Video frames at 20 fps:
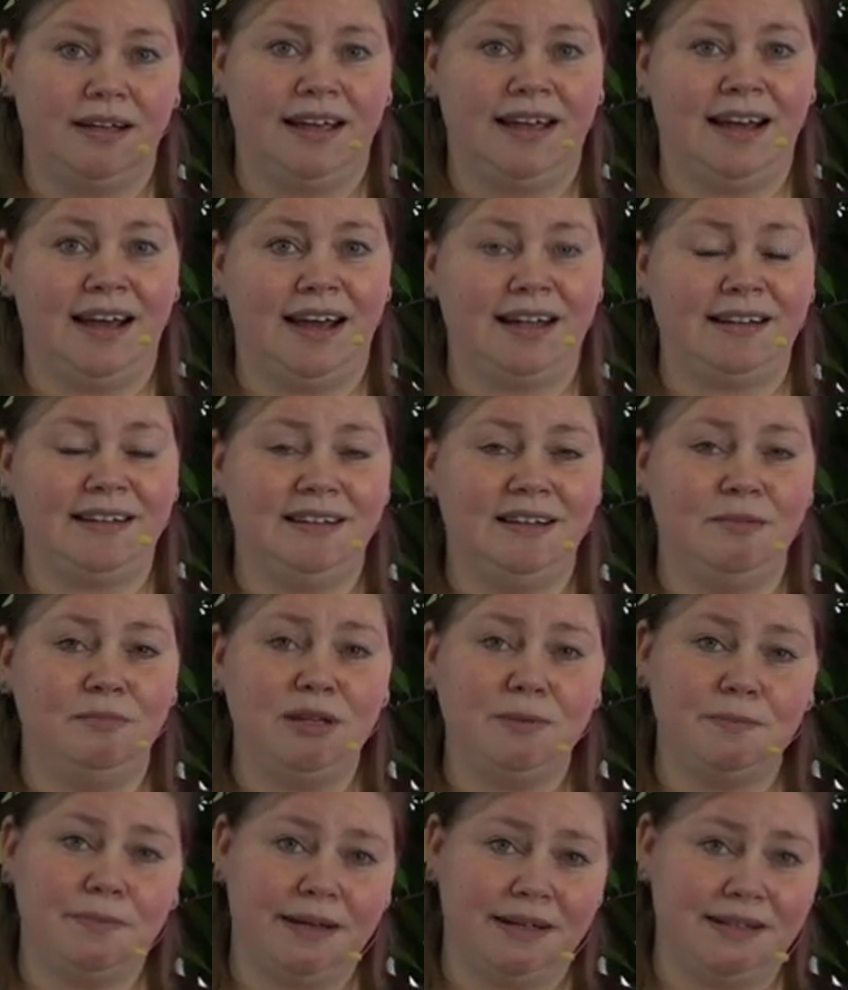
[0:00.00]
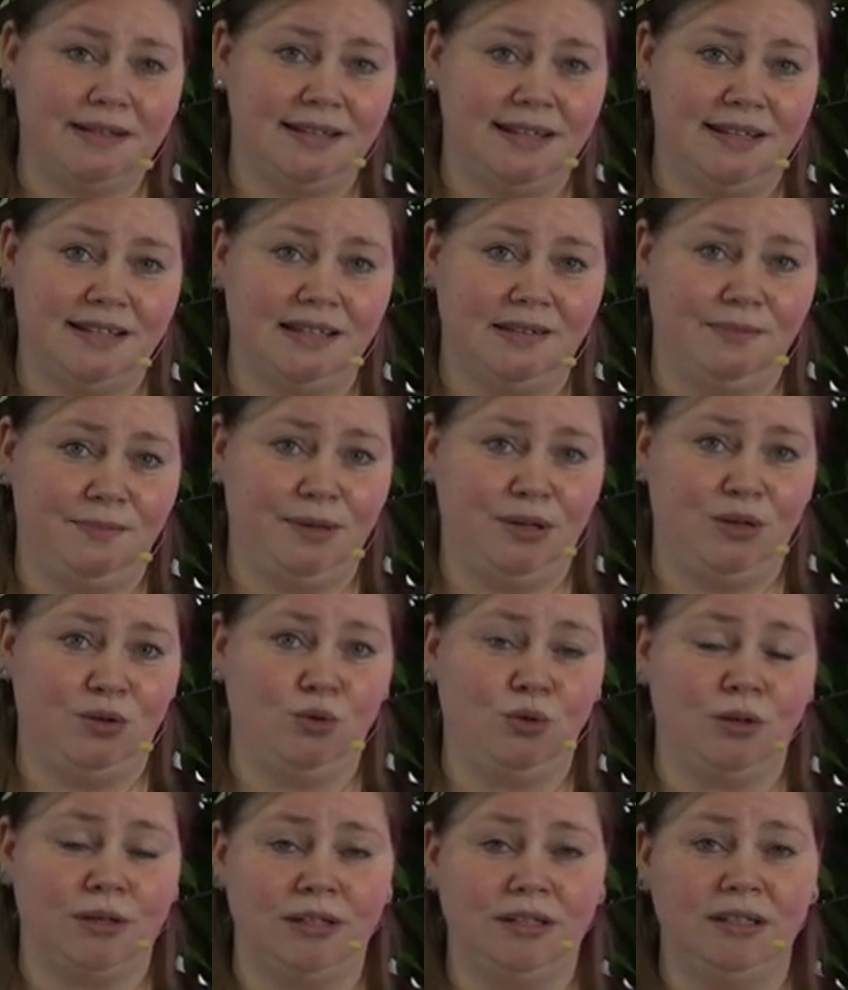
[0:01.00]
Er hat nämlich Prinzessin
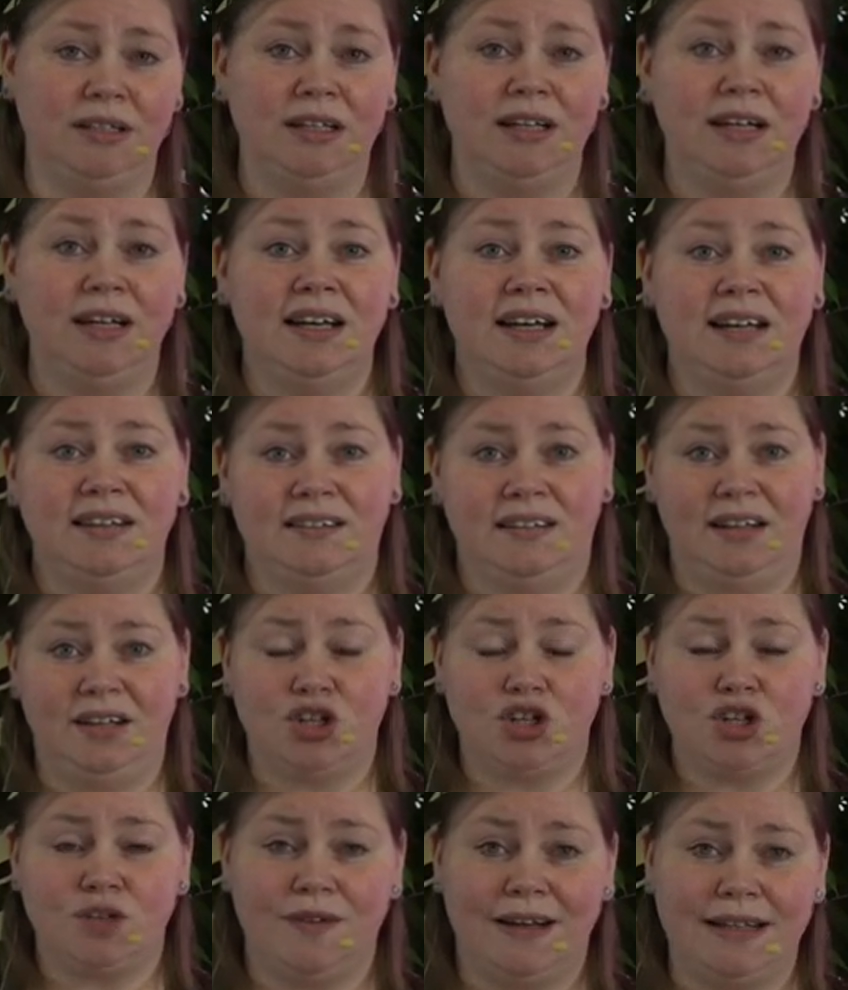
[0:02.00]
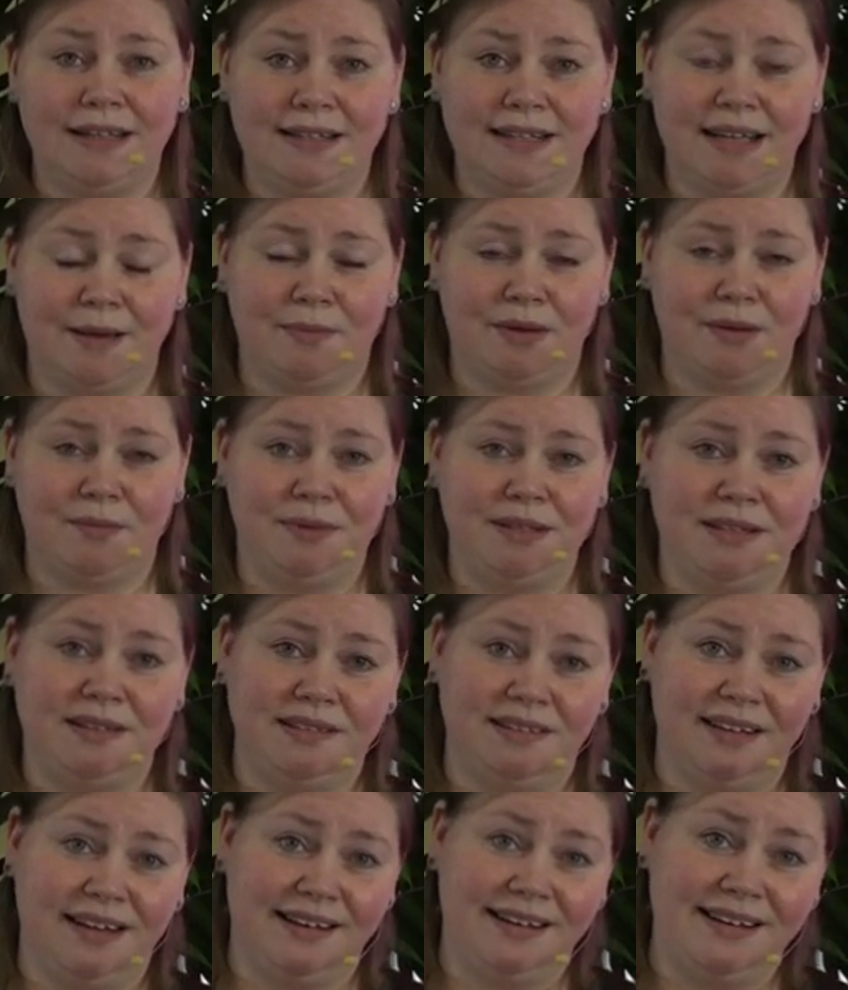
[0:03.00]
Pinökel den Schwanz
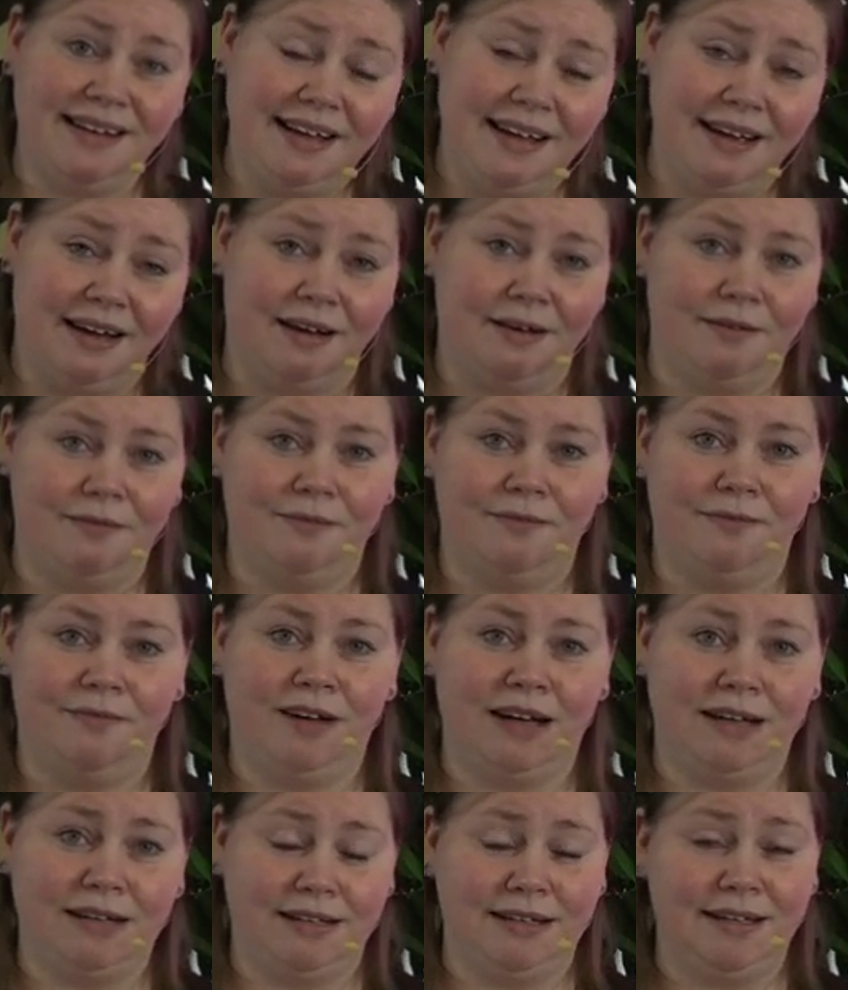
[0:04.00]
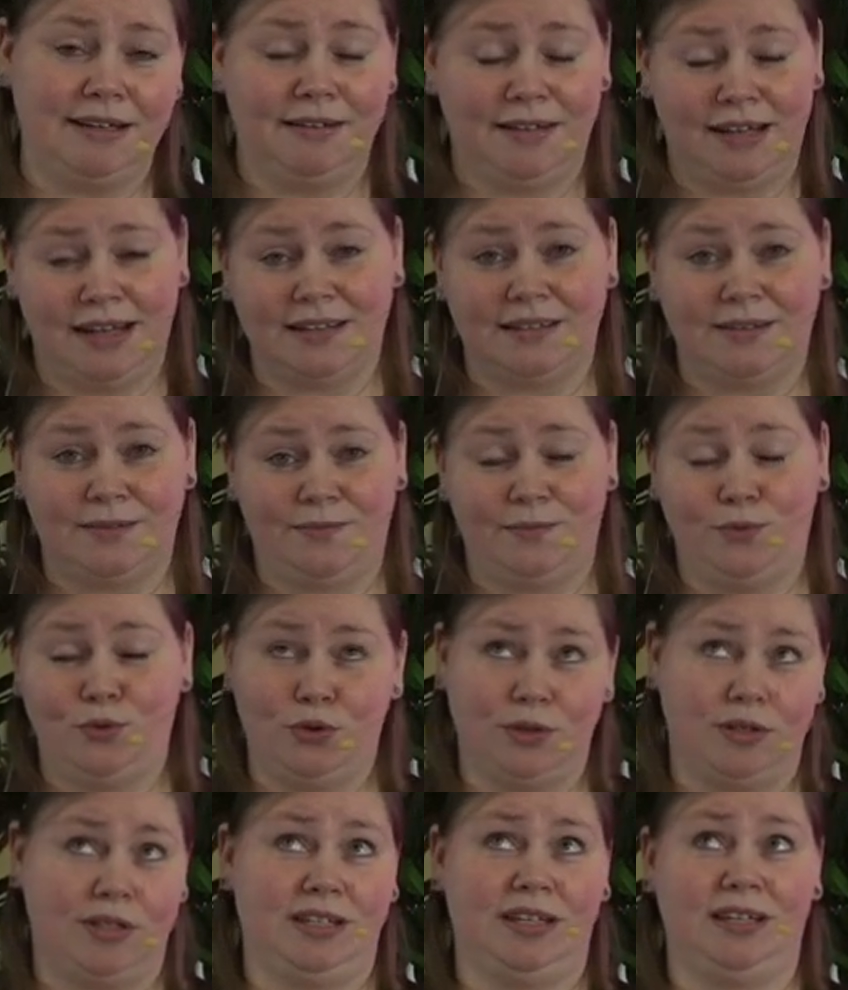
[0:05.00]
abgebissen, denn der war das
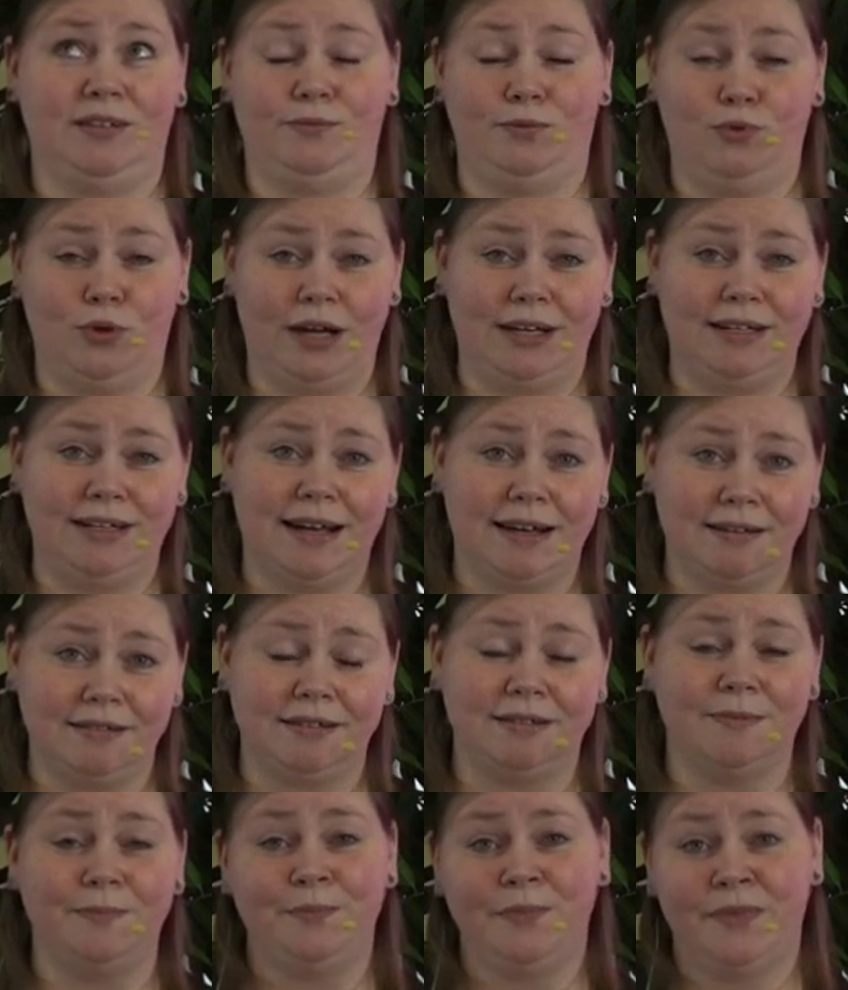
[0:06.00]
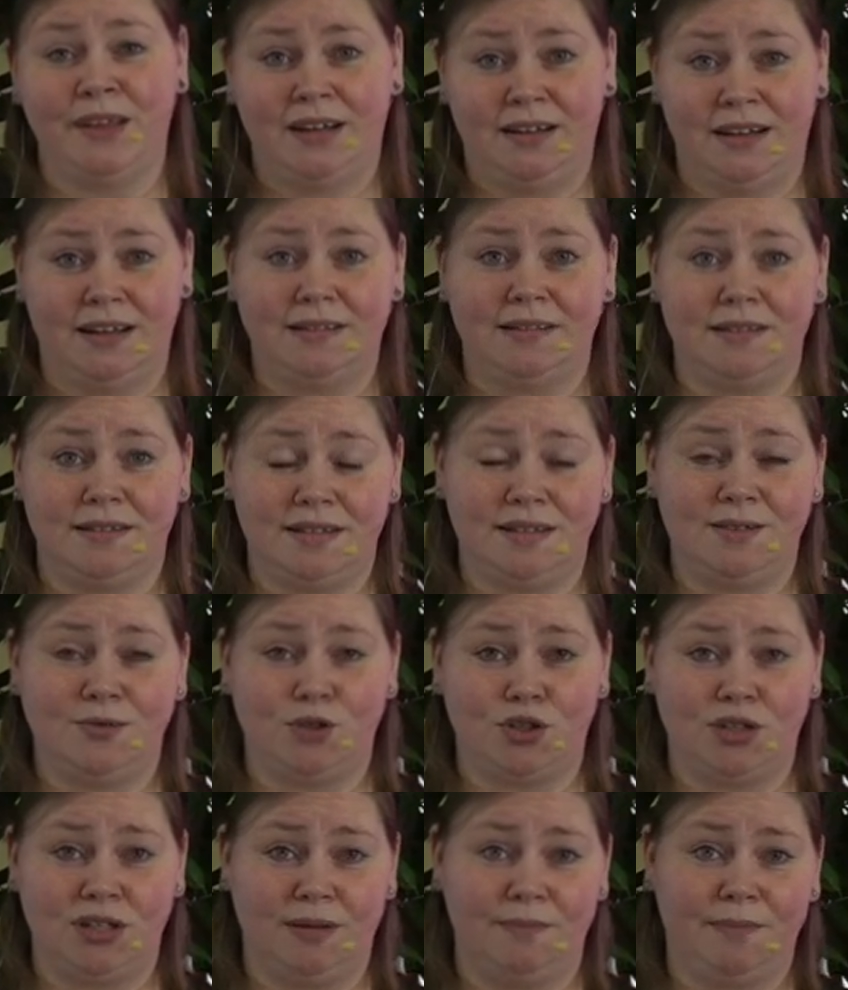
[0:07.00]
Würstchen, wo er dachte, dass es
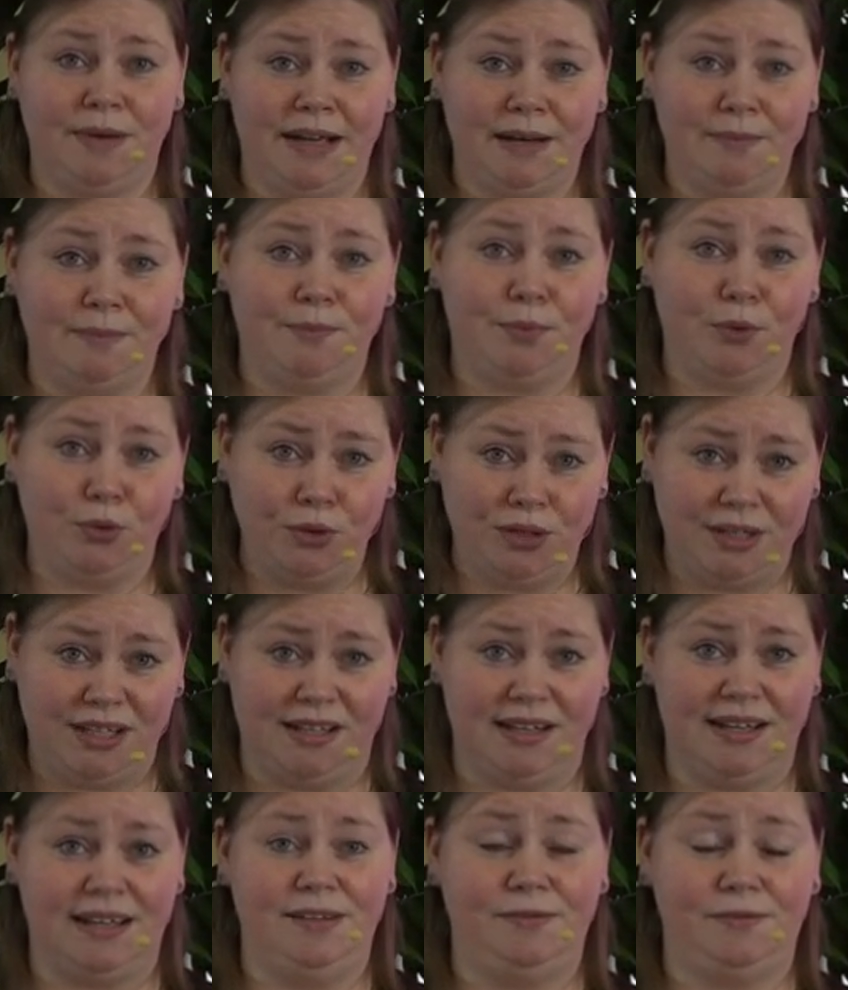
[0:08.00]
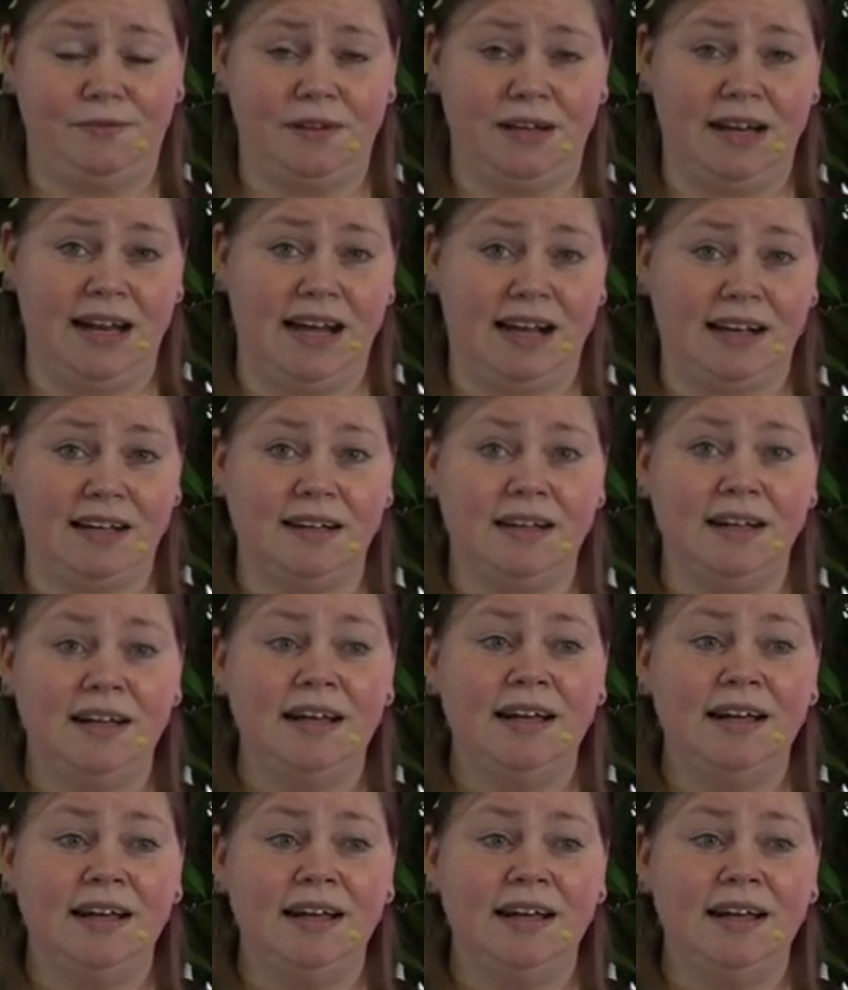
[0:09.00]
zwischen den beiden Brötchenhälften lag.